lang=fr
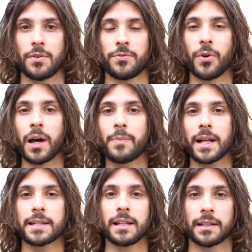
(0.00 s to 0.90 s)
ferait
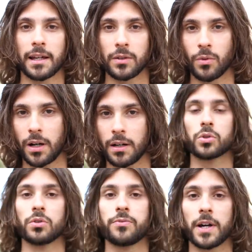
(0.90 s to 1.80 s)
partie de la triade noire.
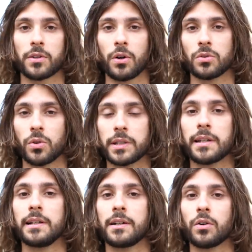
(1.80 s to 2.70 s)
Ce facteur
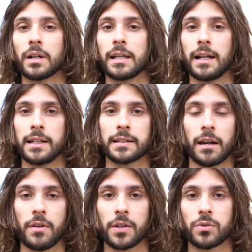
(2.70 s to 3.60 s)
autorité, il est corrélé à
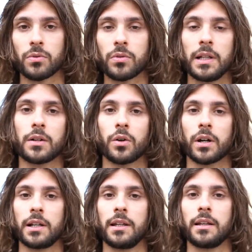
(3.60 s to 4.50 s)
l'extraversion, il est
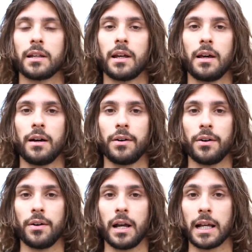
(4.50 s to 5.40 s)
corrélé
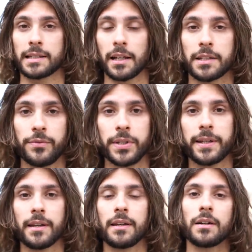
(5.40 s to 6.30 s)
euh, à
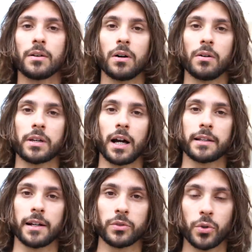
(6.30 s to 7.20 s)
l'assertivité, au
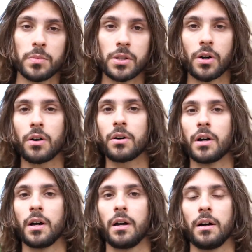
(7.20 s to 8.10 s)
caractère dominant,
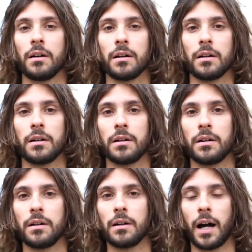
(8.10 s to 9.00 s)

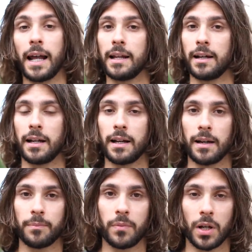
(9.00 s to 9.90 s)
à
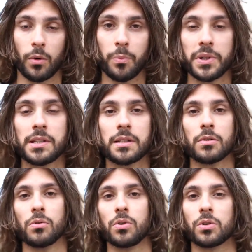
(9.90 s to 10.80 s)
la,
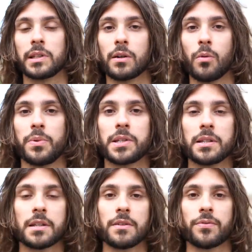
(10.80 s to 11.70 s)
compétition, le côté
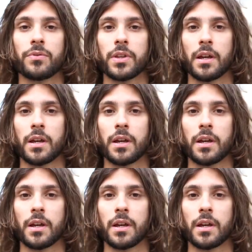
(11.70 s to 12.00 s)
compétitif.